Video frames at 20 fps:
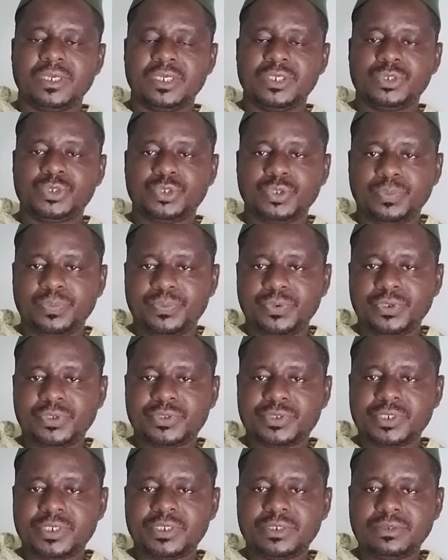Et ce
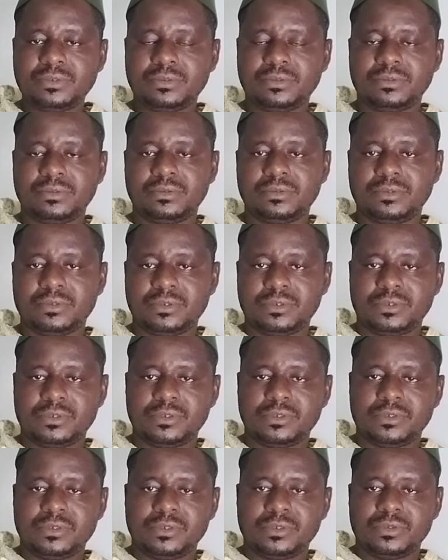but,
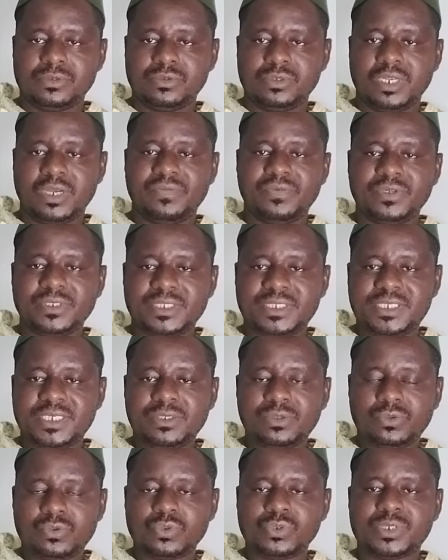nous l'avons
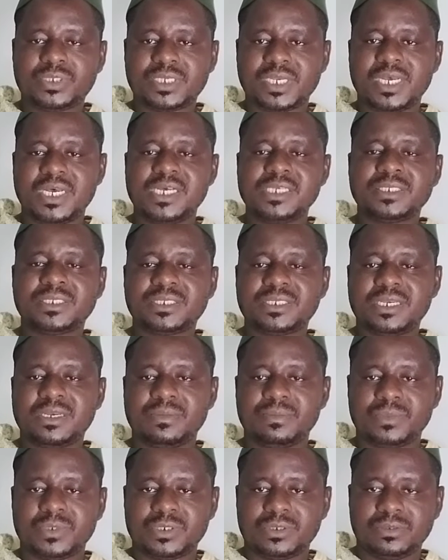dit tous
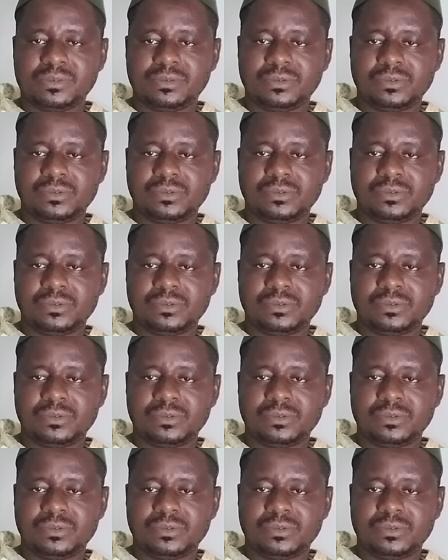ensemble,